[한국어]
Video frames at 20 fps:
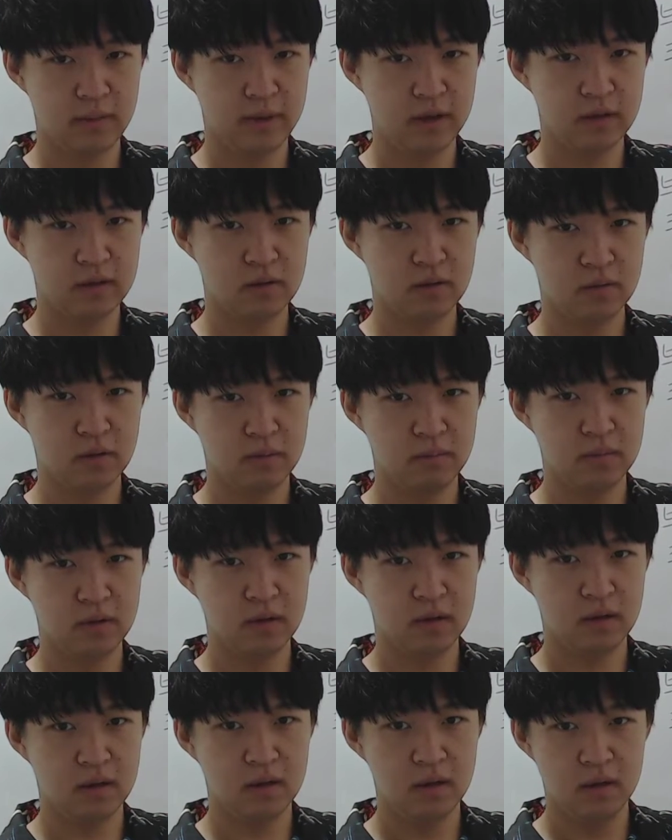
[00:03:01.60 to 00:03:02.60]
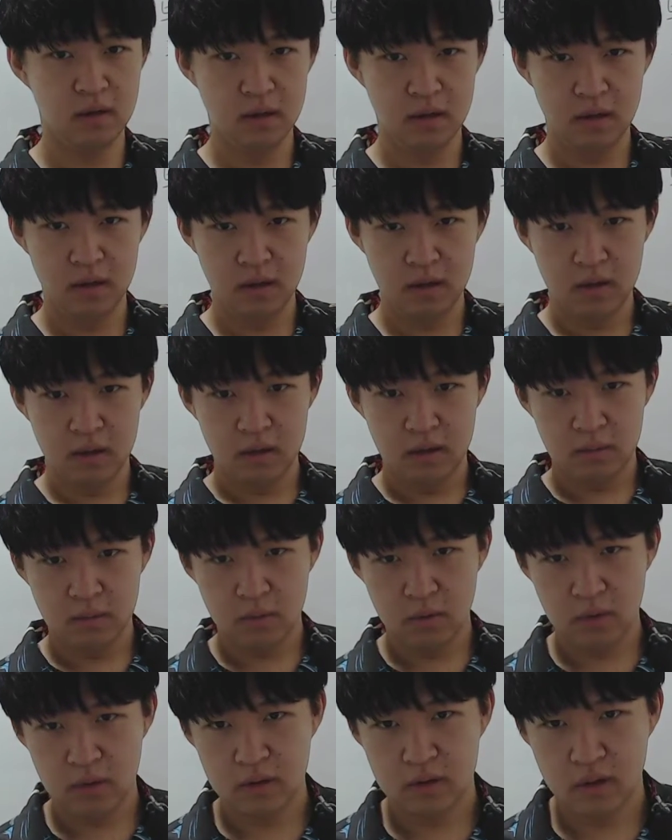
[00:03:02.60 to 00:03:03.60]
남아있다고 합니다.
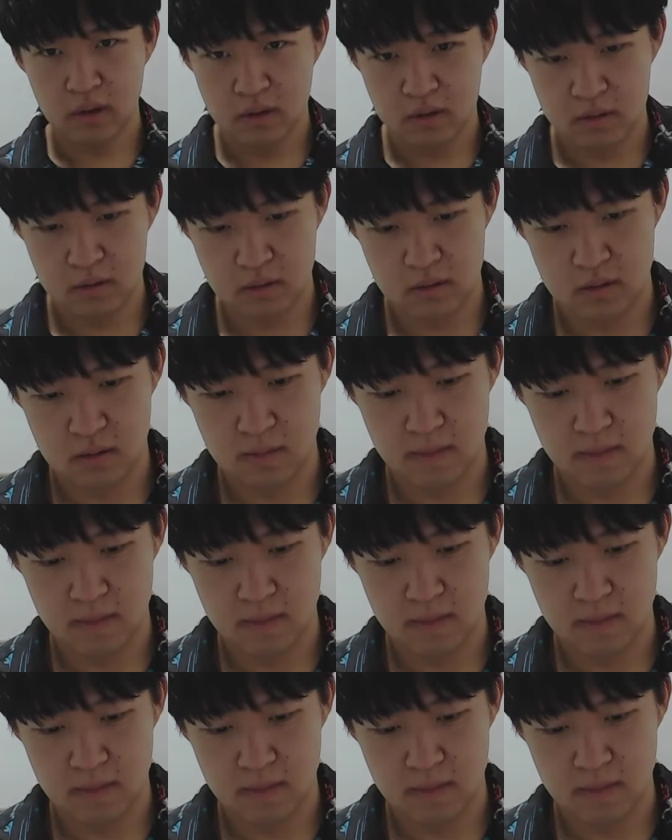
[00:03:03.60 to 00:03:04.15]
뭐 일단